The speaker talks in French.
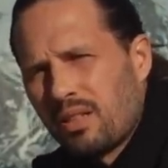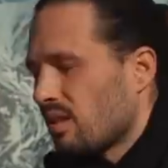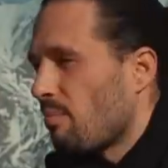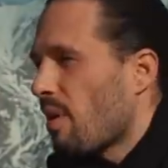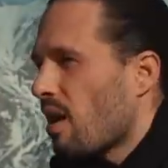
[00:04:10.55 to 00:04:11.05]

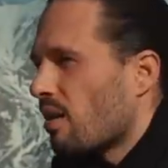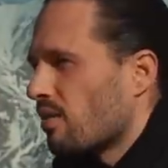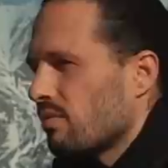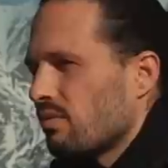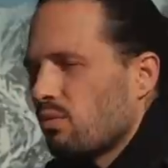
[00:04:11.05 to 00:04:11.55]
C'est
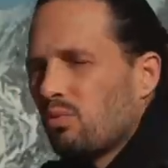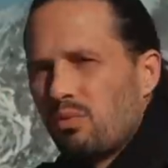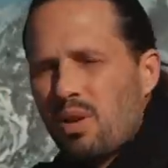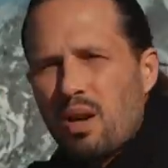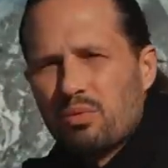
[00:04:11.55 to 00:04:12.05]
pas tout
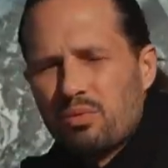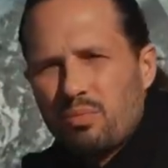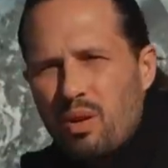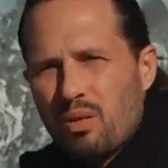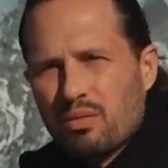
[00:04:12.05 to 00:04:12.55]
noir ou tout
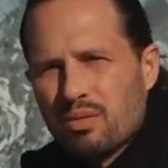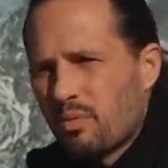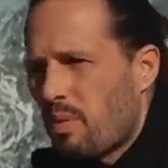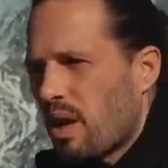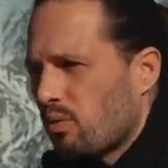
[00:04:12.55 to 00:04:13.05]
blanc,
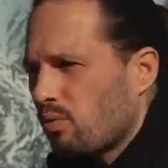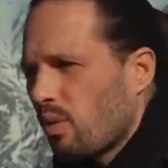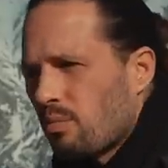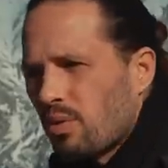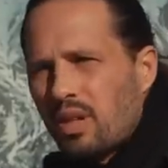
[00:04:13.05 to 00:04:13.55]
c'est pas tout
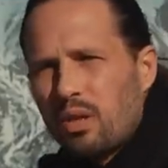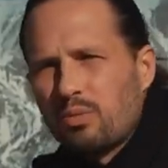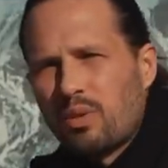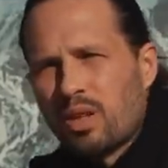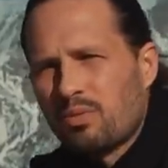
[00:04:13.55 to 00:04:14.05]
dans le mental,
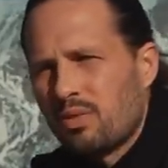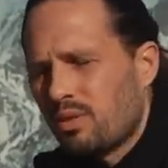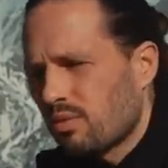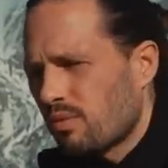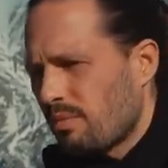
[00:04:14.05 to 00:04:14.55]
tout dans
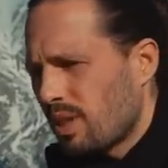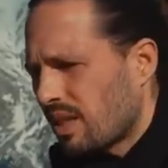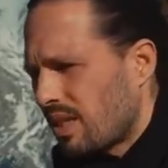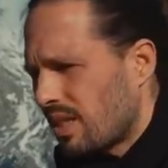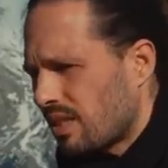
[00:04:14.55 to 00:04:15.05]
l'intuition. On voit bien
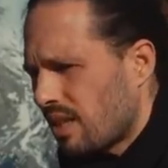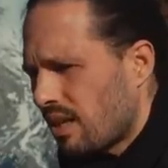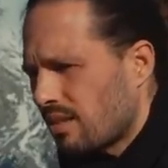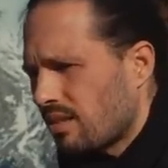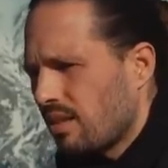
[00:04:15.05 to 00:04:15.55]
qu'il y a des
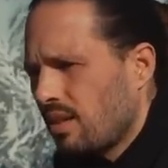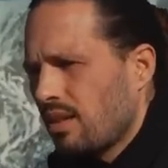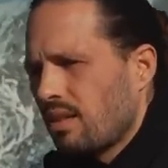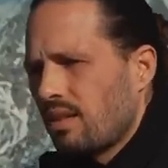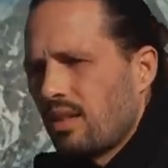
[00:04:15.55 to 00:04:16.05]
strates
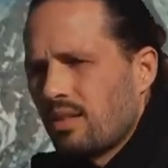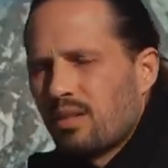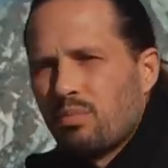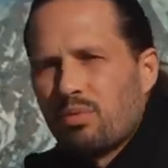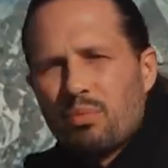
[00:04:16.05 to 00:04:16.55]
et que
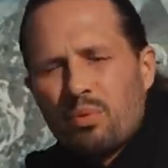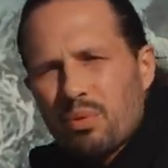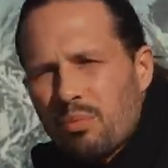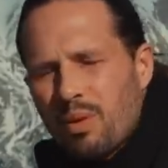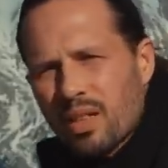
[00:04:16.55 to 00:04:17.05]
c'est beaucoup plus
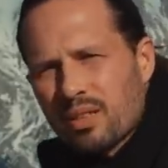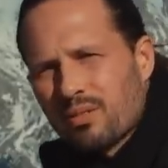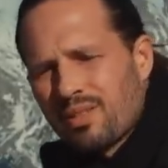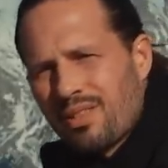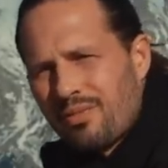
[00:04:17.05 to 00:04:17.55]
complexe
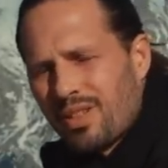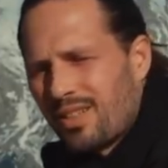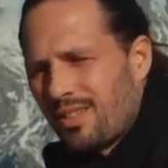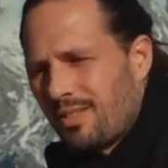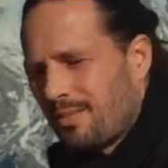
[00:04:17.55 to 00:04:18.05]
que ça en vérité.